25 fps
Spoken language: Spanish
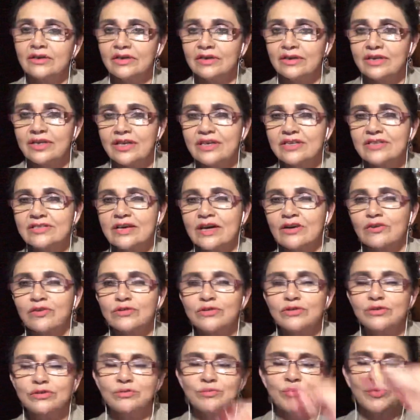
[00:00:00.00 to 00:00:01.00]
y se
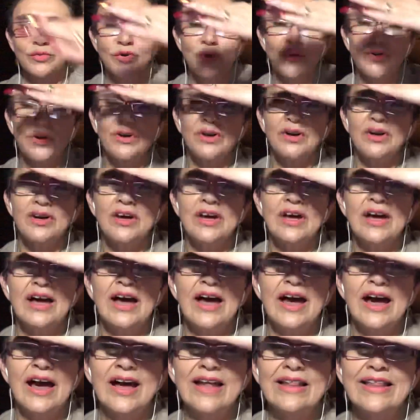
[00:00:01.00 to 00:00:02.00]
acostumbró
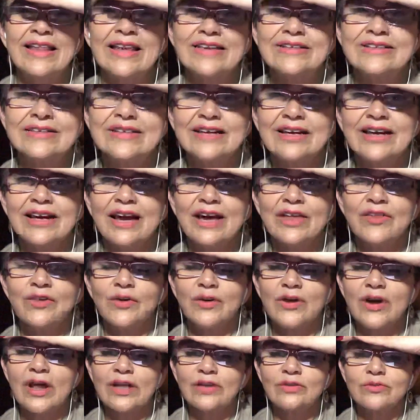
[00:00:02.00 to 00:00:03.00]
a la
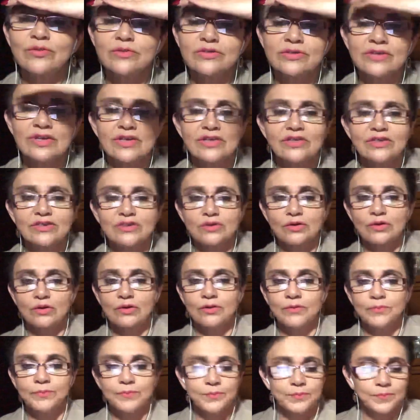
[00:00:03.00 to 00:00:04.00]
cegadora luz del sol.
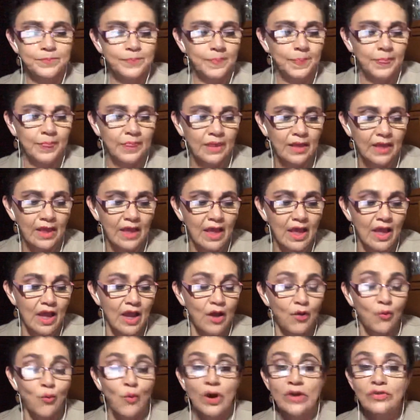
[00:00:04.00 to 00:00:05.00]

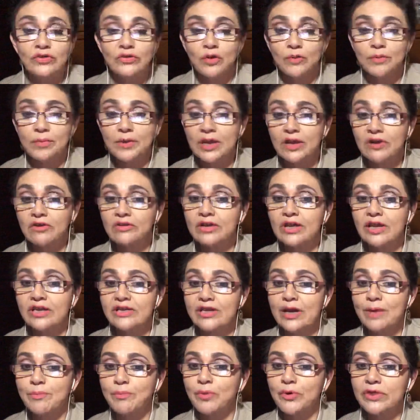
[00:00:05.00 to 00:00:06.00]
Cuando vieron que
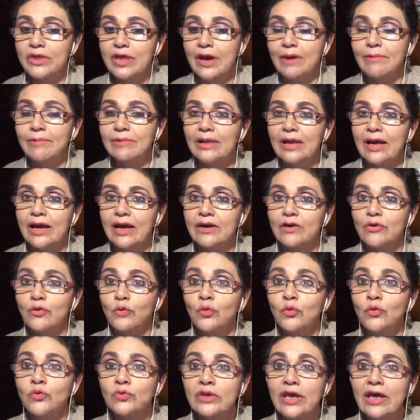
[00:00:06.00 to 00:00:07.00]
ya podía hablar,
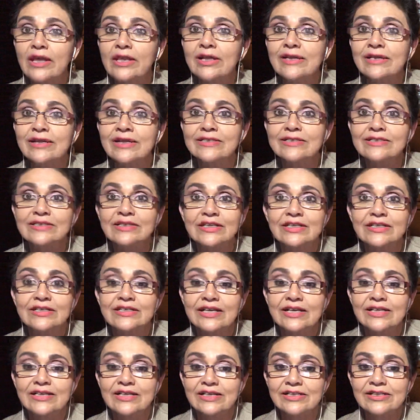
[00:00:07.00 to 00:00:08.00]
una de las tres
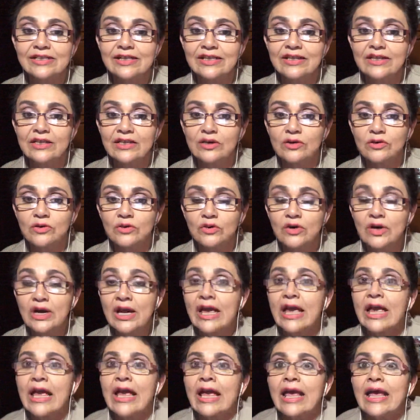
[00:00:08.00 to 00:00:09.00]
ranas le dijo,
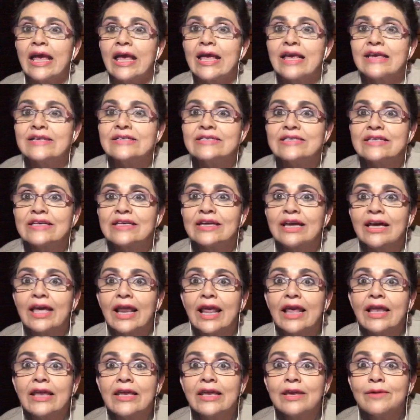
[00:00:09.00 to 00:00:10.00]
es
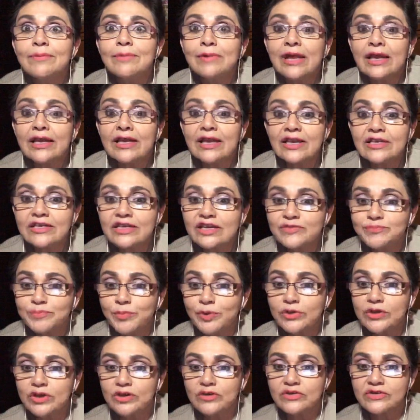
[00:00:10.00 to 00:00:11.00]
increíble que hayas
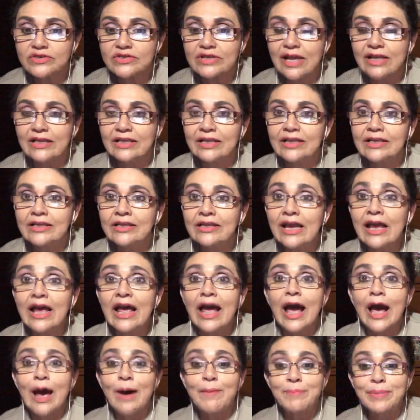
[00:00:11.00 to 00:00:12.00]
podido salir
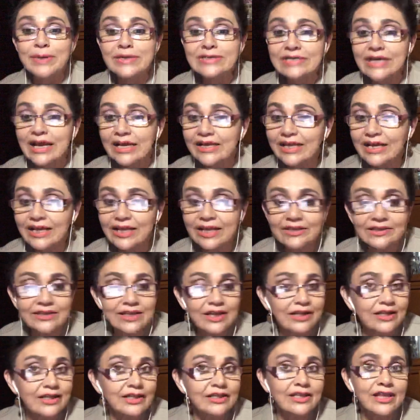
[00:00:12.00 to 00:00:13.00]
a pesar de que te
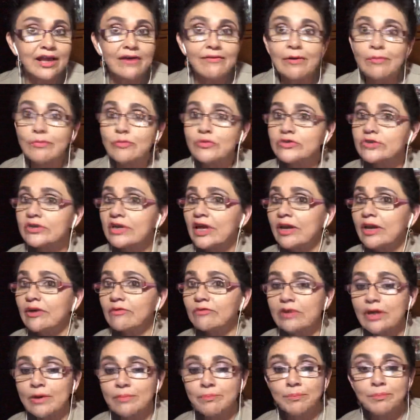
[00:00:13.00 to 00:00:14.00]
gritábamos que era
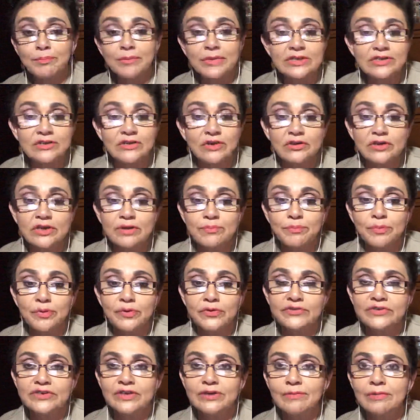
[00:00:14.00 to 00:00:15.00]
una misión
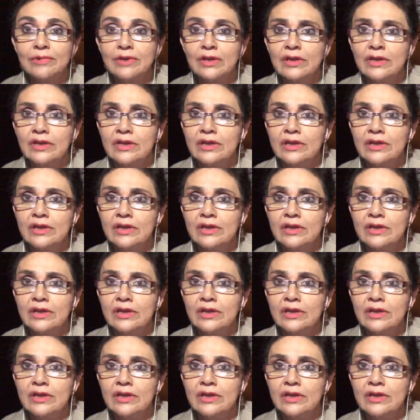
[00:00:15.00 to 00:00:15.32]
imposible.